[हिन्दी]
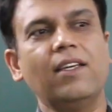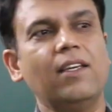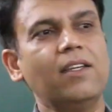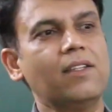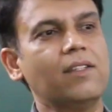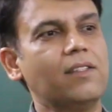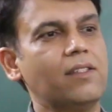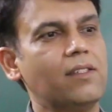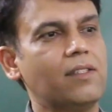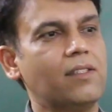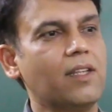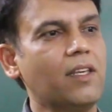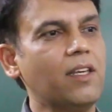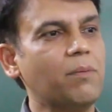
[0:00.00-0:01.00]
की
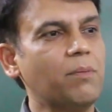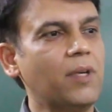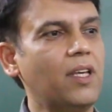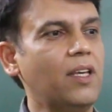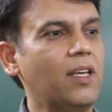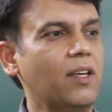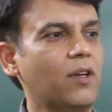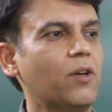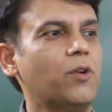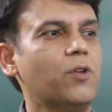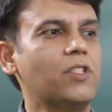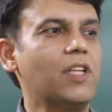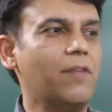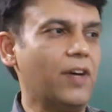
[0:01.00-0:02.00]
संयम की
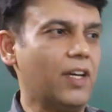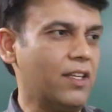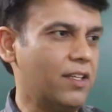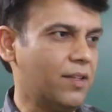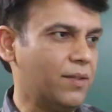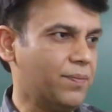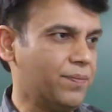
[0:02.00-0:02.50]
और सेवा की